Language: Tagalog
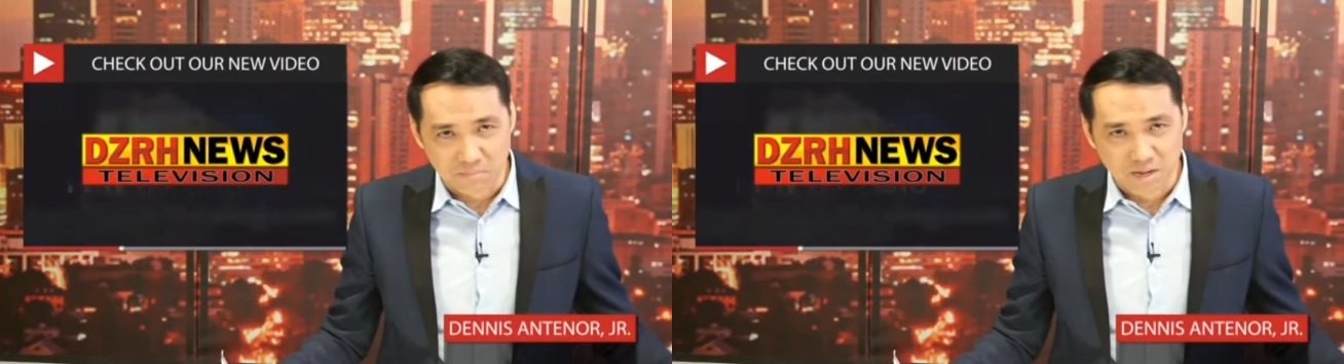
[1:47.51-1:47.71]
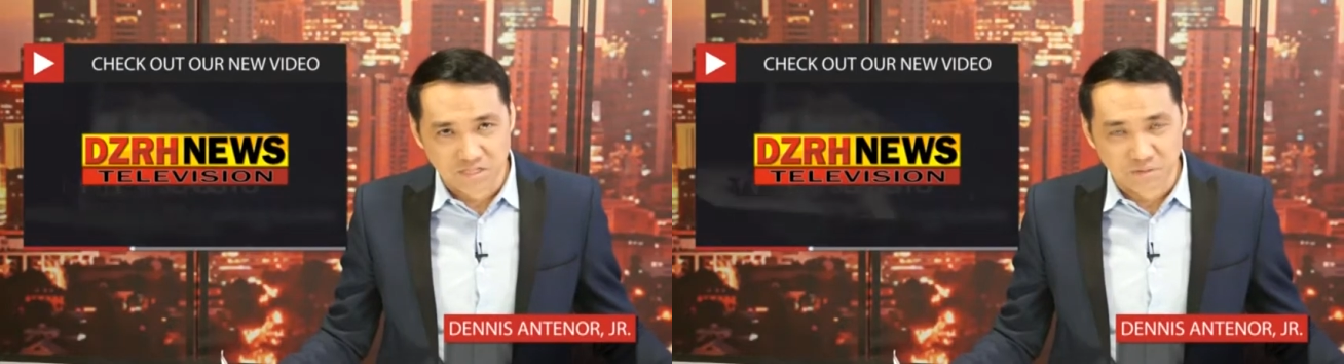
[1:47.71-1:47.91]

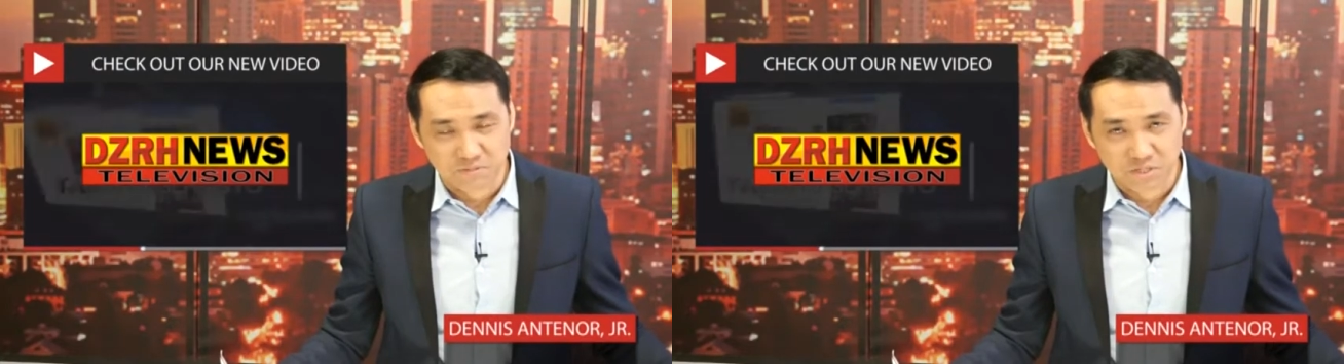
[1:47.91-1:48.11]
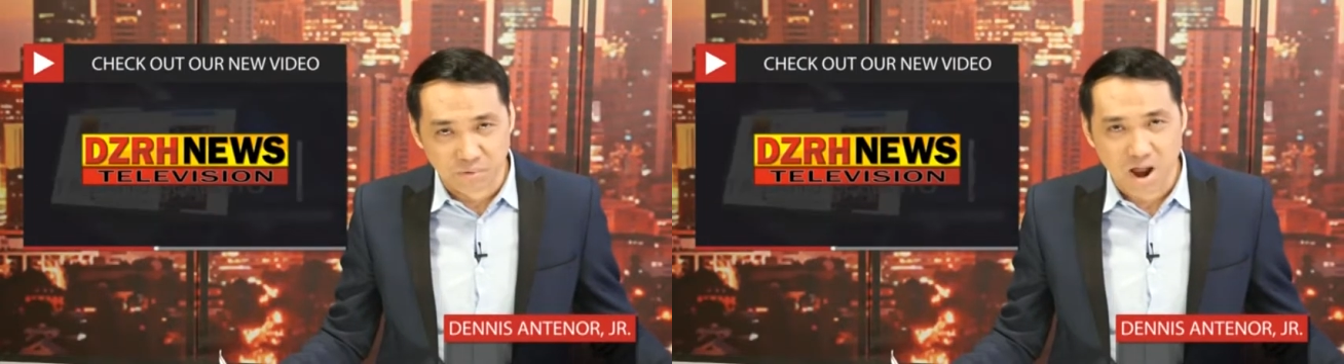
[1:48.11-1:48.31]

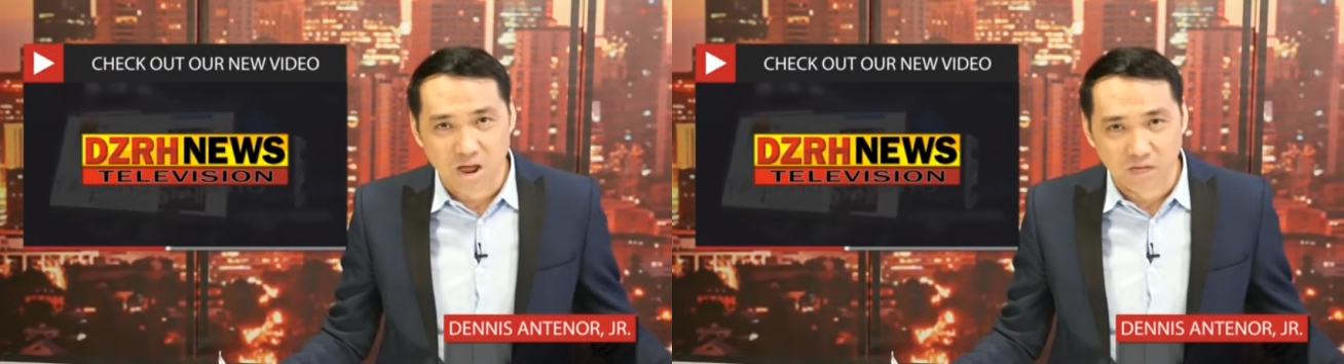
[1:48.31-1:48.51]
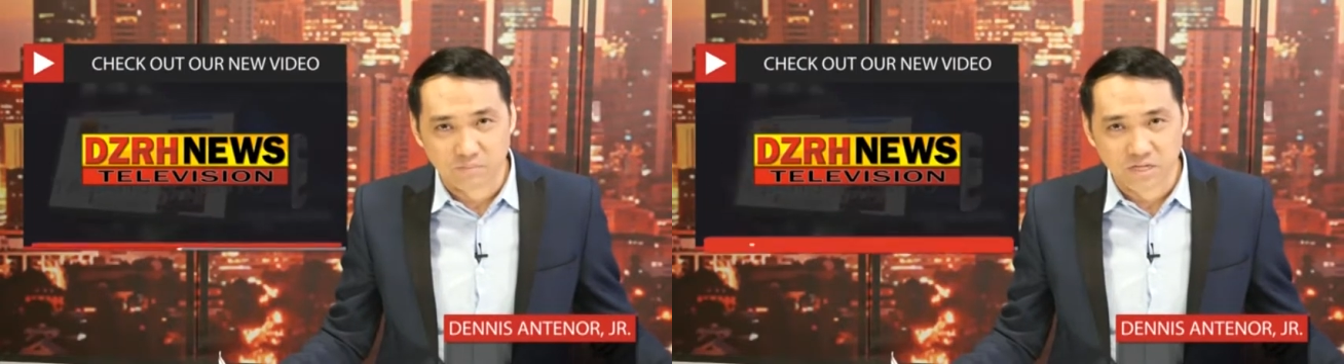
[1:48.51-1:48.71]

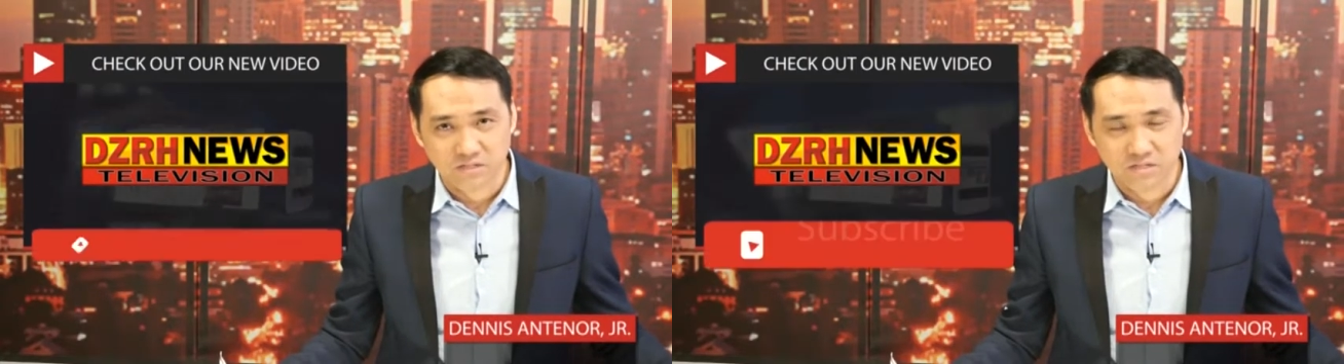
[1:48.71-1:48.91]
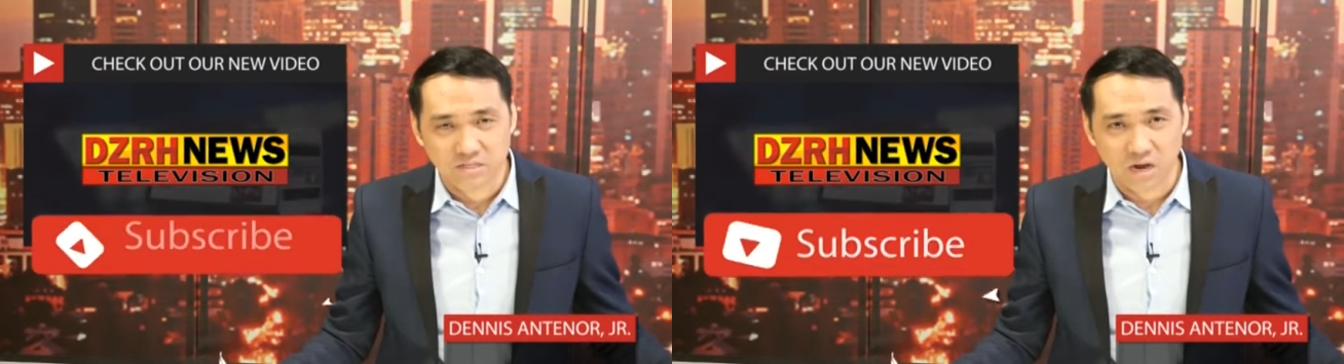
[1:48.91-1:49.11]
mag-subscribe sa
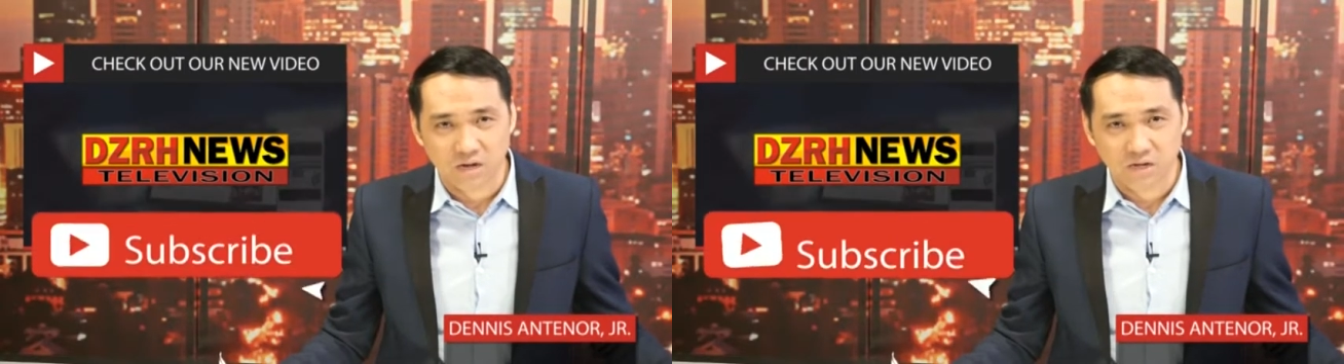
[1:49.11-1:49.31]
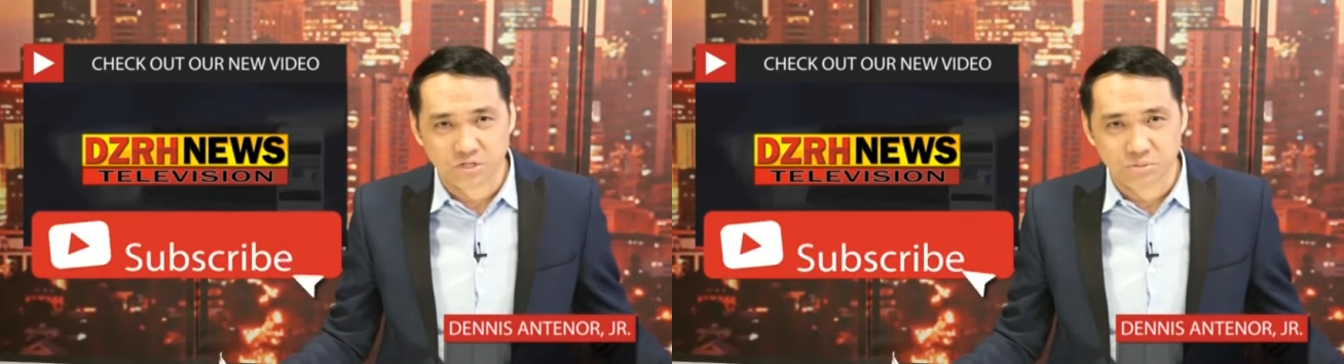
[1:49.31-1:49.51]

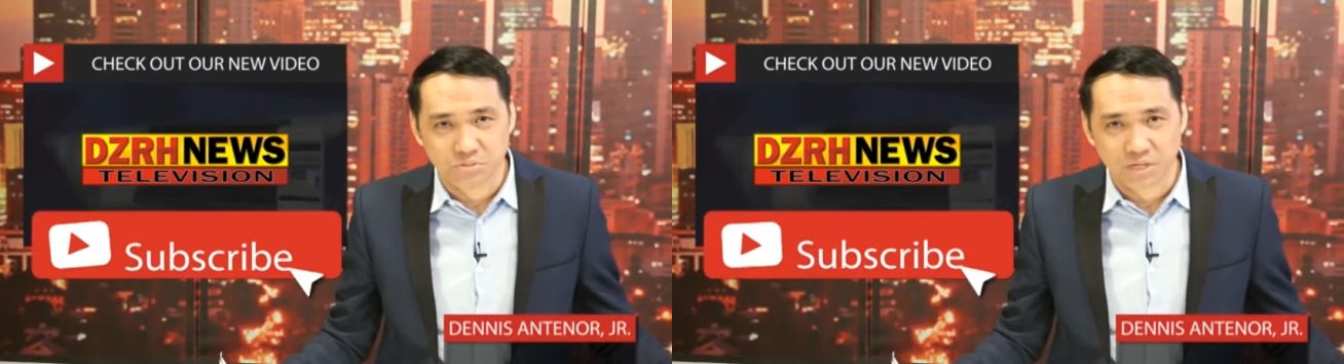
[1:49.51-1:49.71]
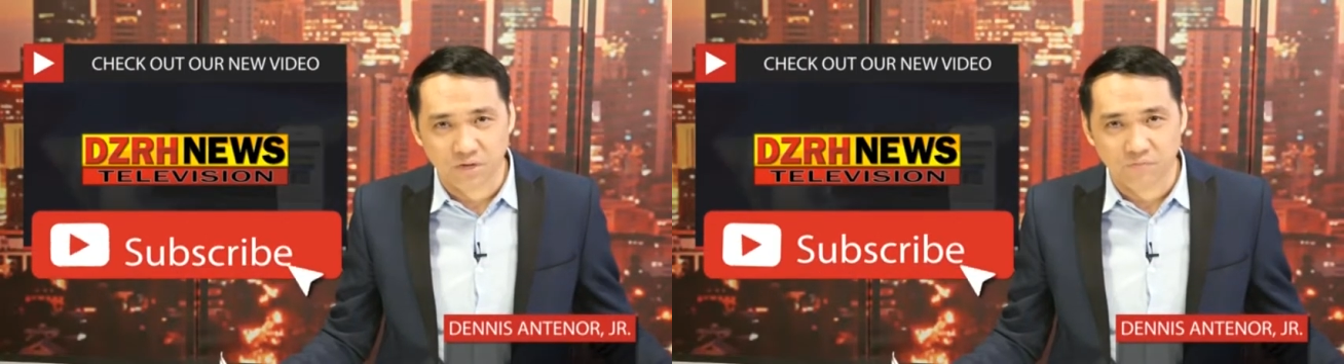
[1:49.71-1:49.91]
DZRH
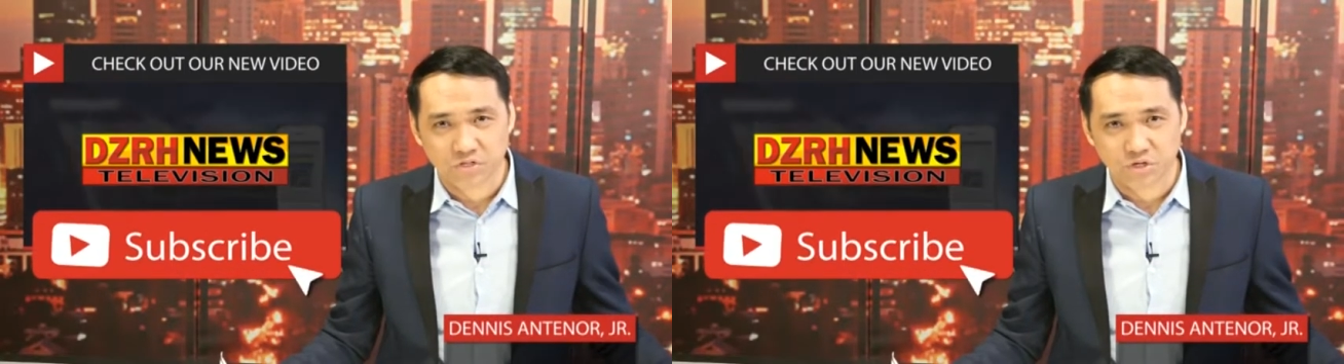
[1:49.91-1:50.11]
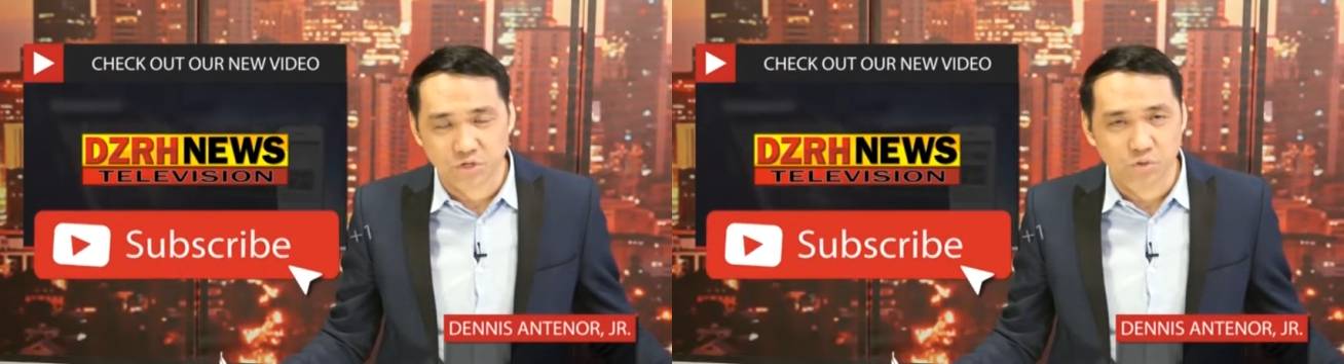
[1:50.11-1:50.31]
News
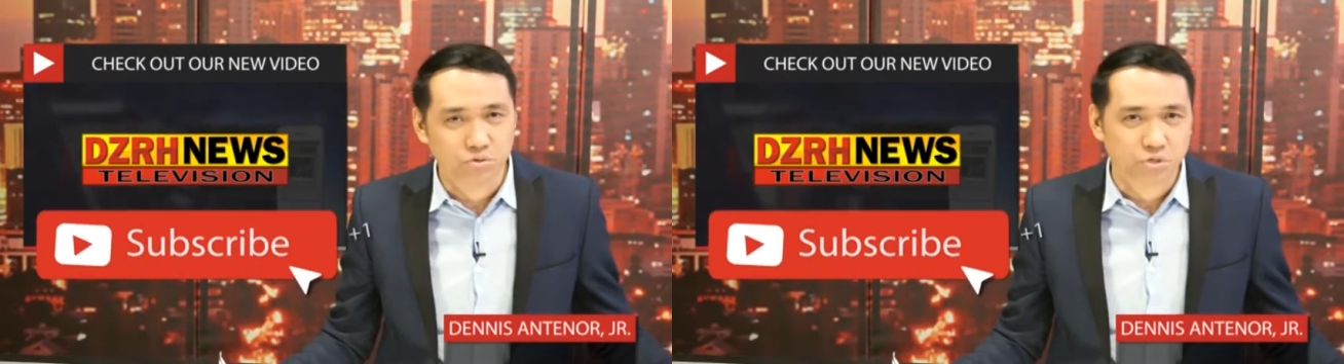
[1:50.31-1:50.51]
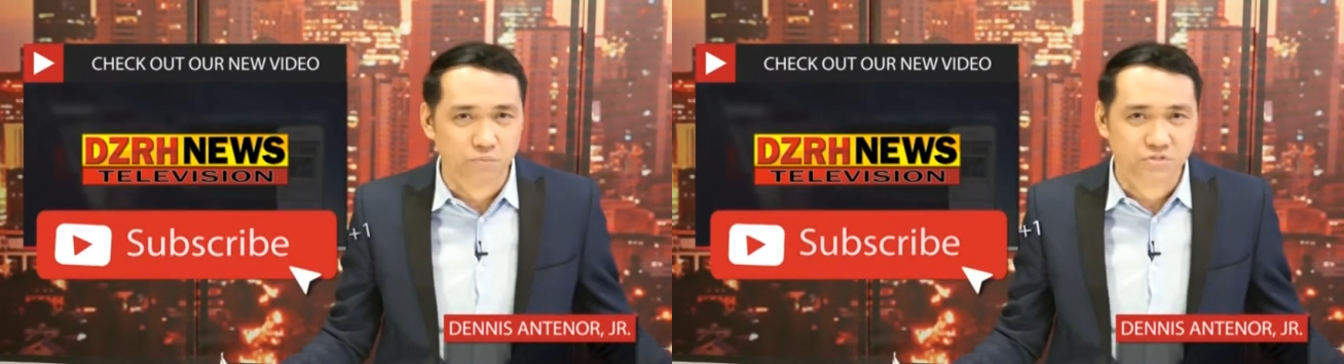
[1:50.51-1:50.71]
Television
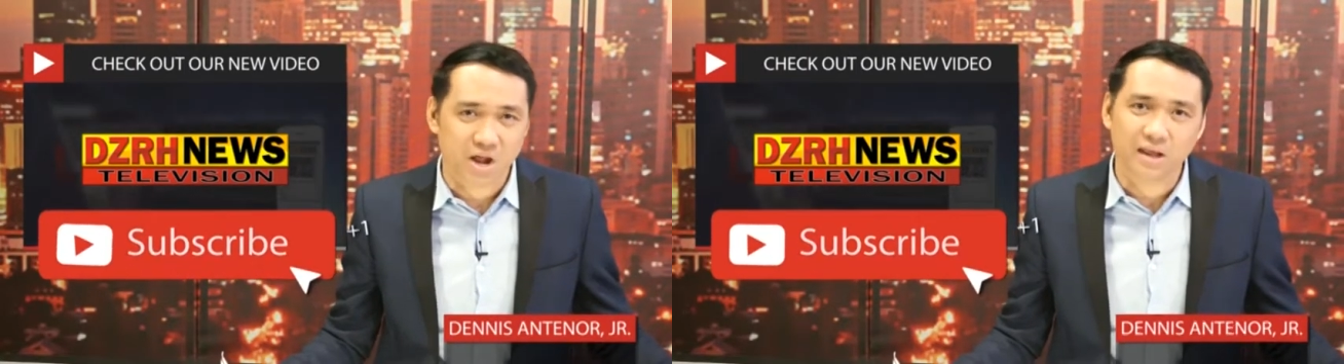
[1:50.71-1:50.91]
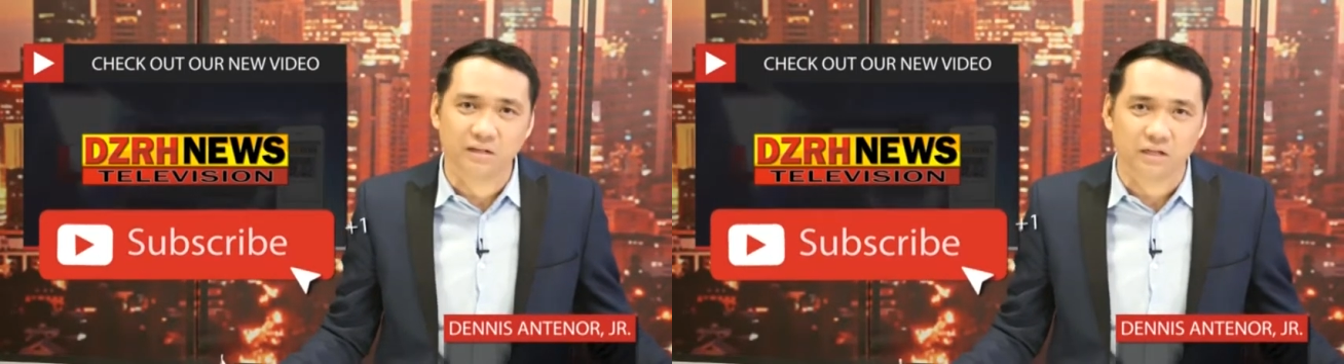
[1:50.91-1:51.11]
YouTube
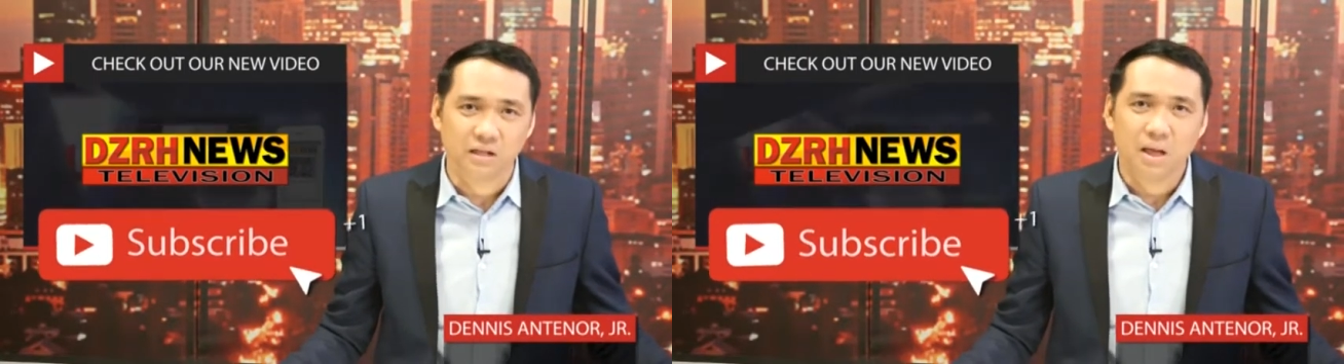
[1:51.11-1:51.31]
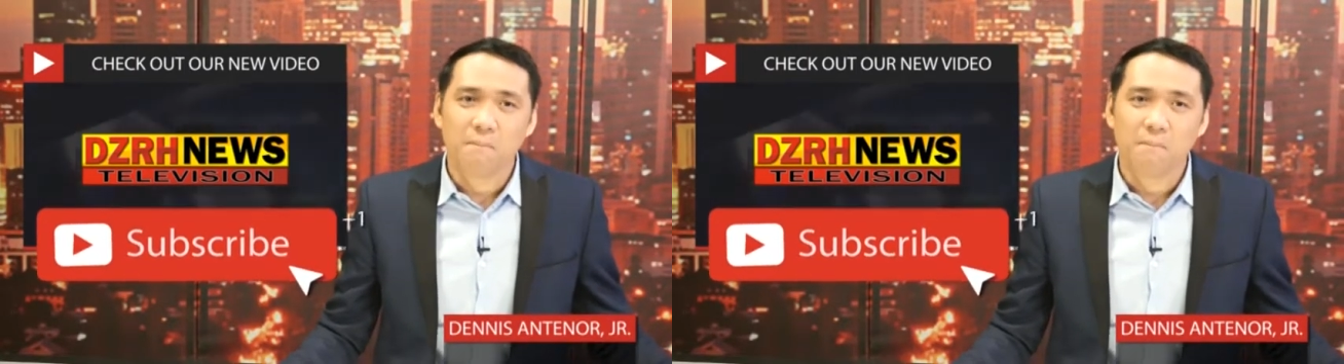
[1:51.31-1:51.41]
channel.